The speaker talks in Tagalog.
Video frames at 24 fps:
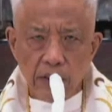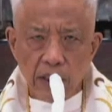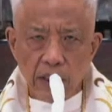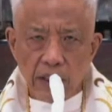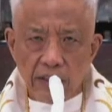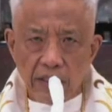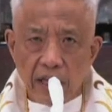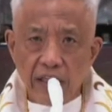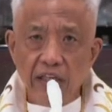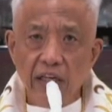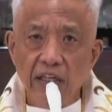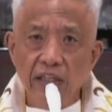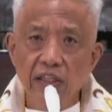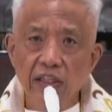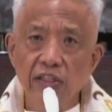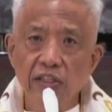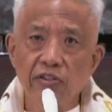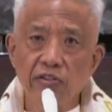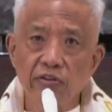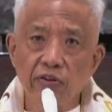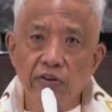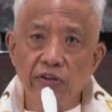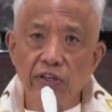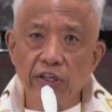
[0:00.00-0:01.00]
they can
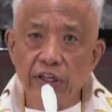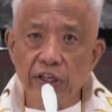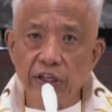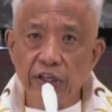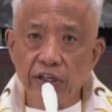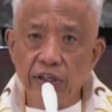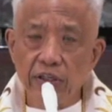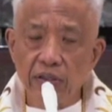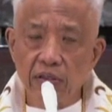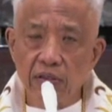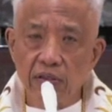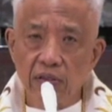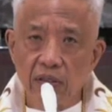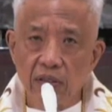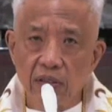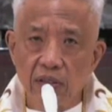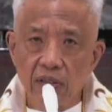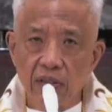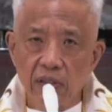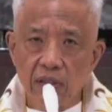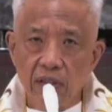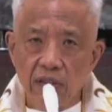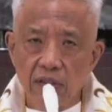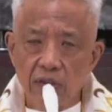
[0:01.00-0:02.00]
destroy the earth
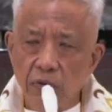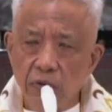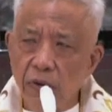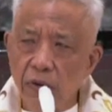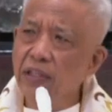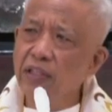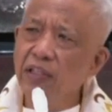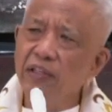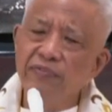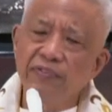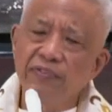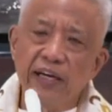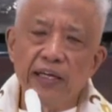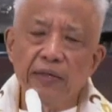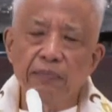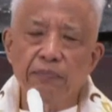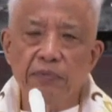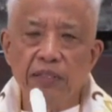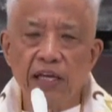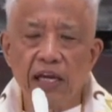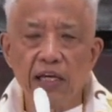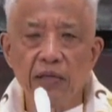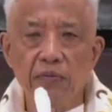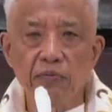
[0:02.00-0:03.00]
25
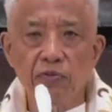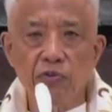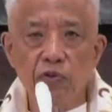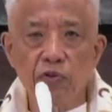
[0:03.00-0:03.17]
times